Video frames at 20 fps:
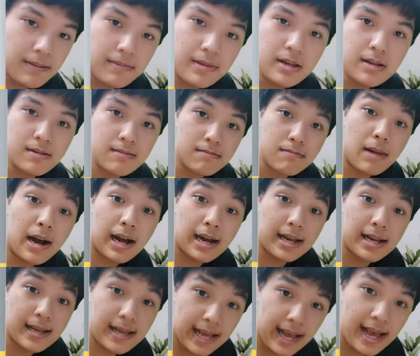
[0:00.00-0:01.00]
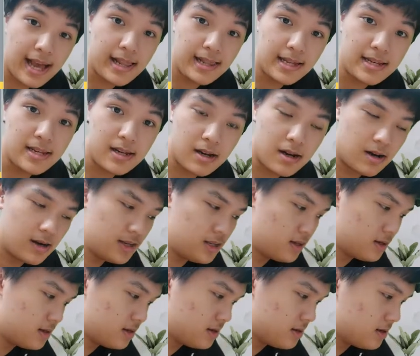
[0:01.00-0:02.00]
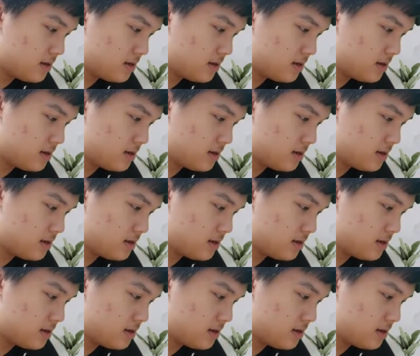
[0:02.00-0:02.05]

fx bằng k lần gx